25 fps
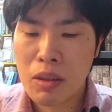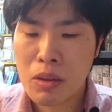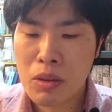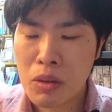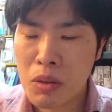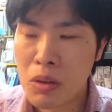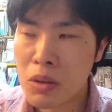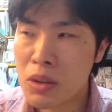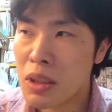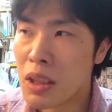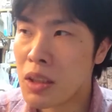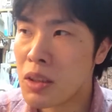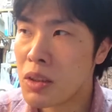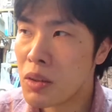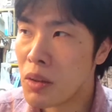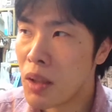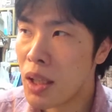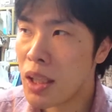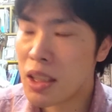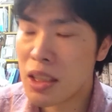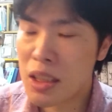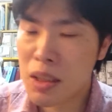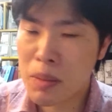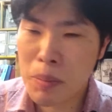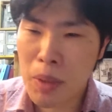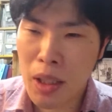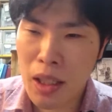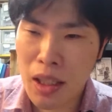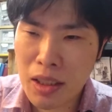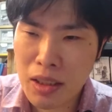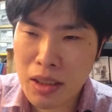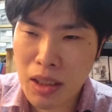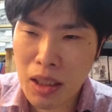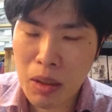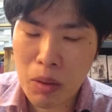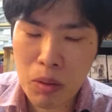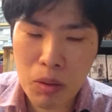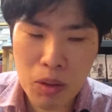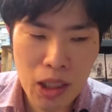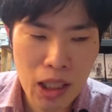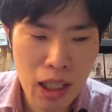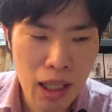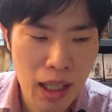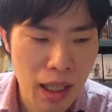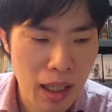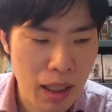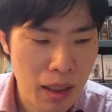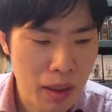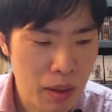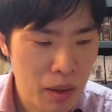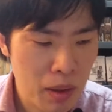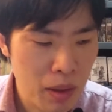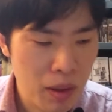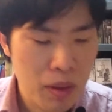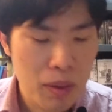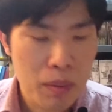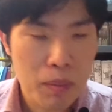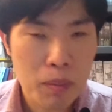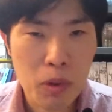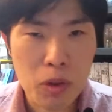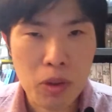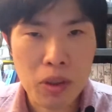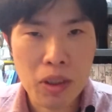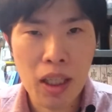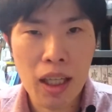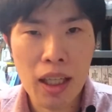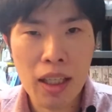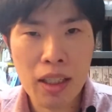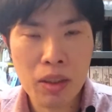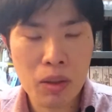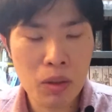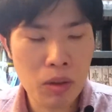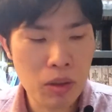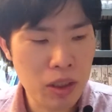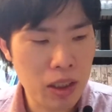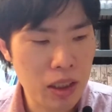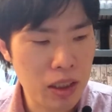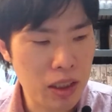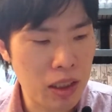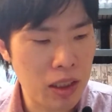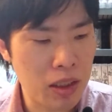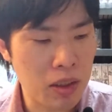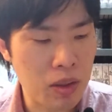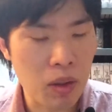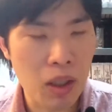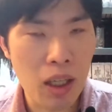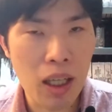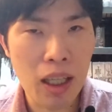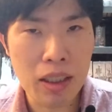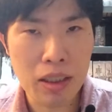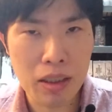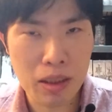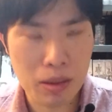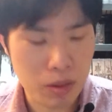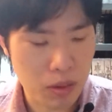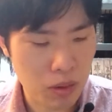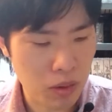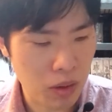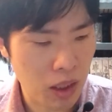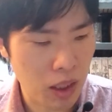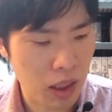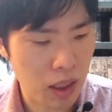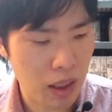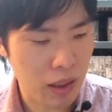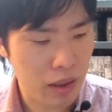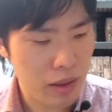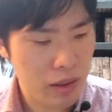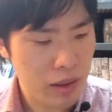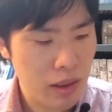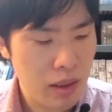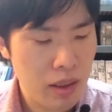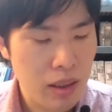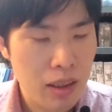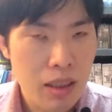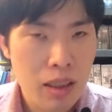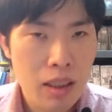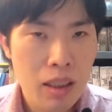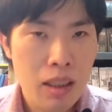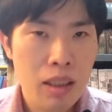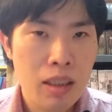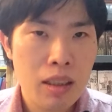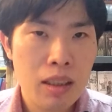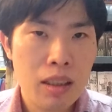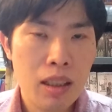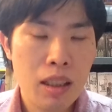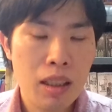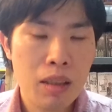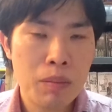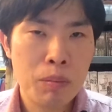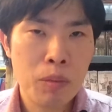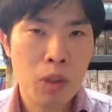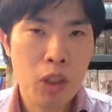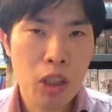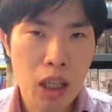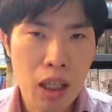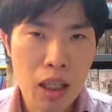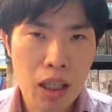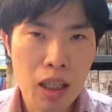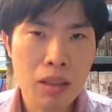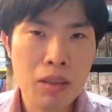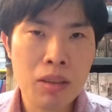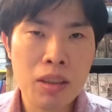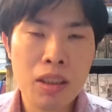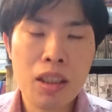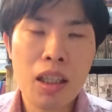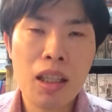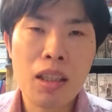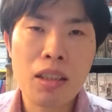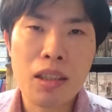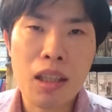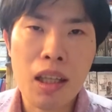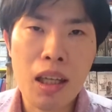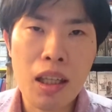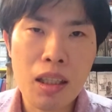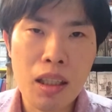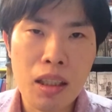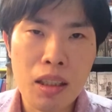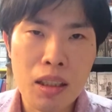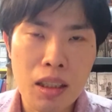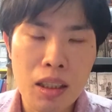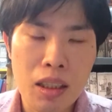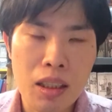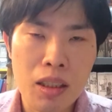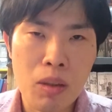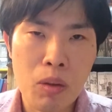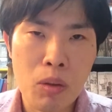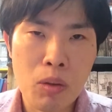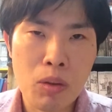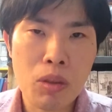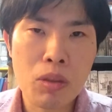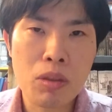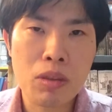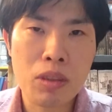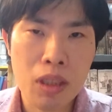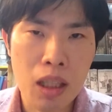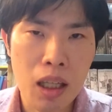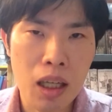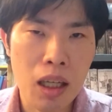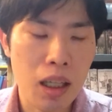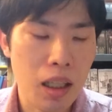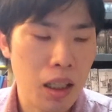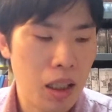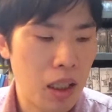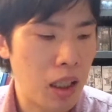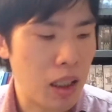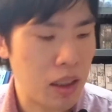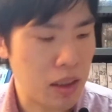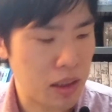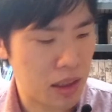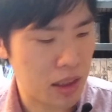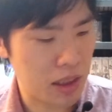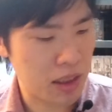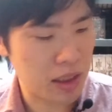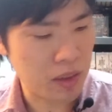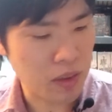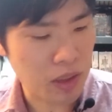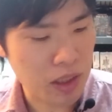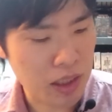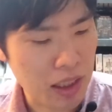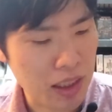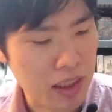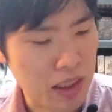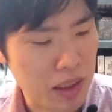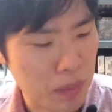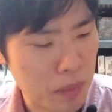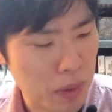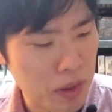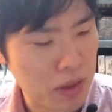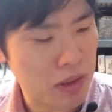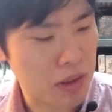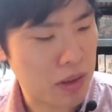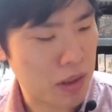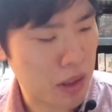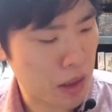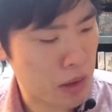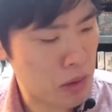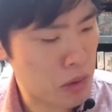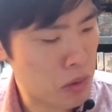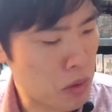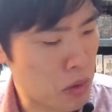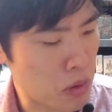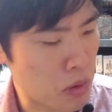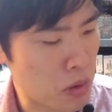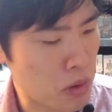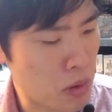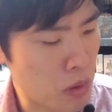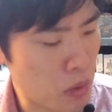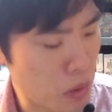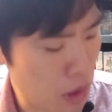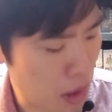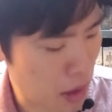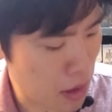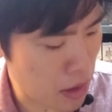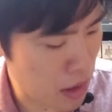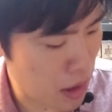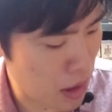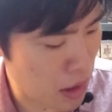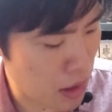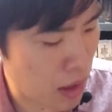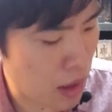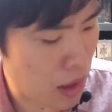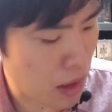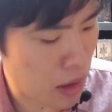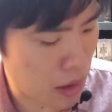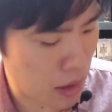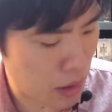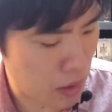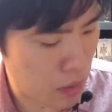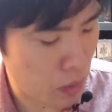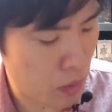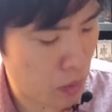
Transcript: そういうセットは1万円前後でもう大量にキットが入ってるとかもう価格に対してかなりお得な感じにはなってますんで、ちょっと相談していただきたい